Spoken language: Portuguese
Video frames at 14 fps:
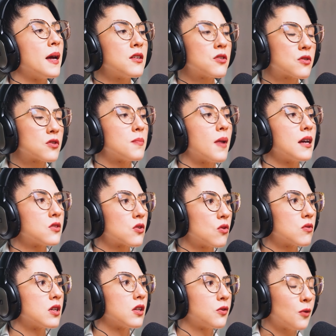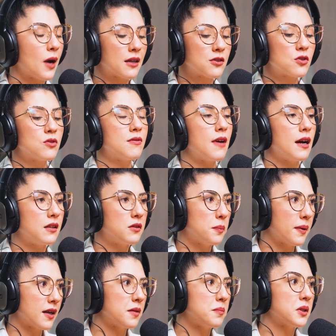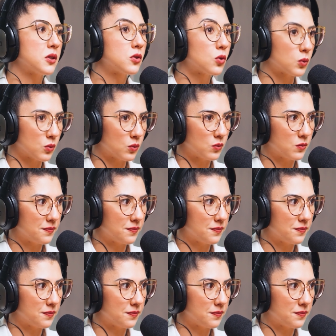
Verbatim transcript: médicos mais conceituados do Vale do Paraíba todo.